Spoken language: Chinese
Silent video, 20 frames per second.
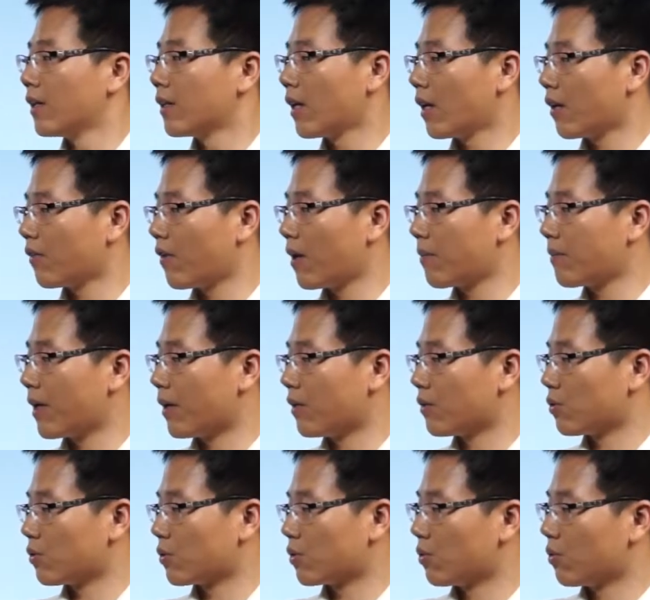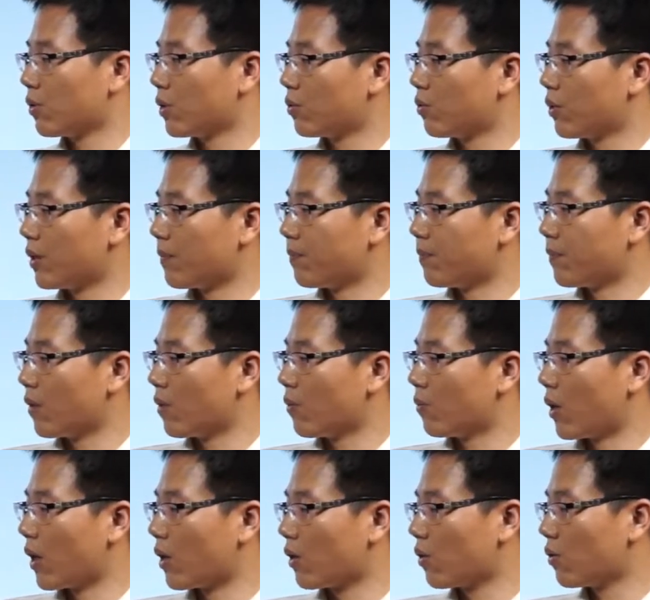第二个方面就是会对
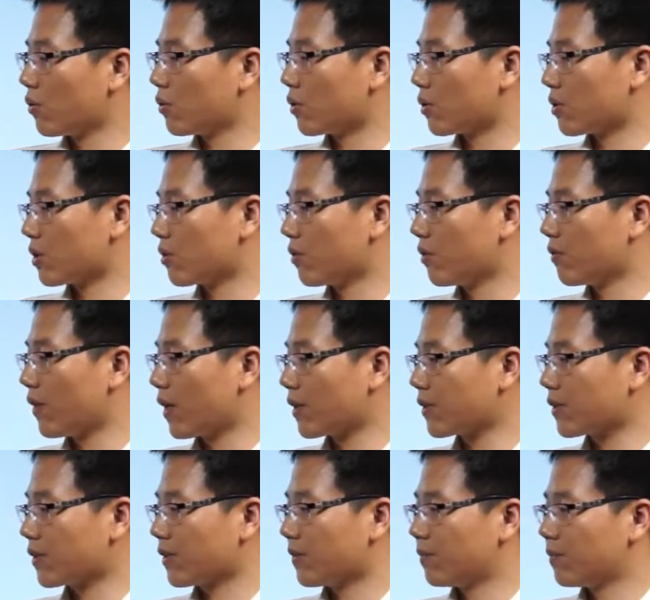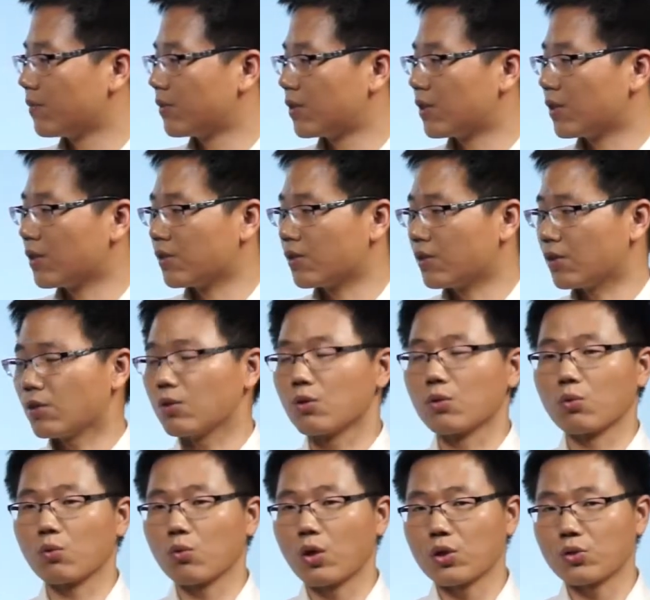员工这种思维方式进行这
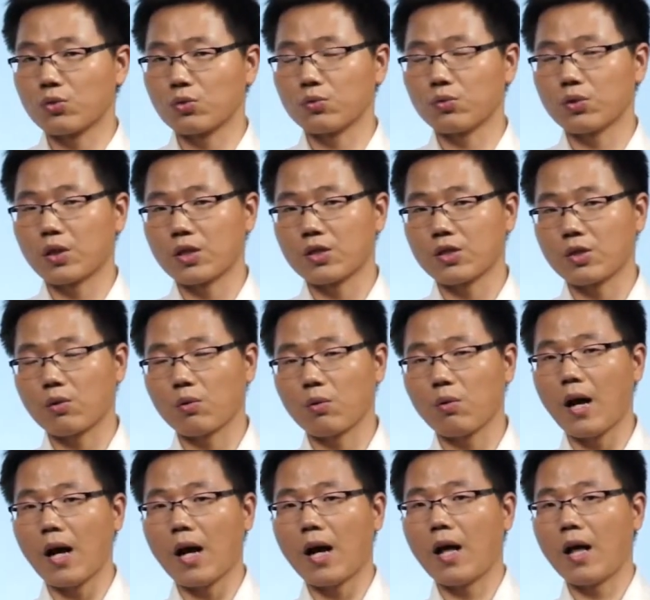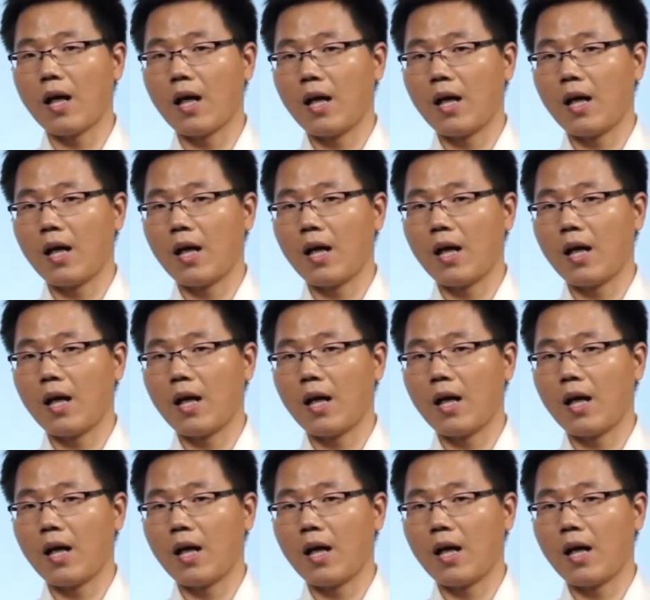种灌输跟社会化。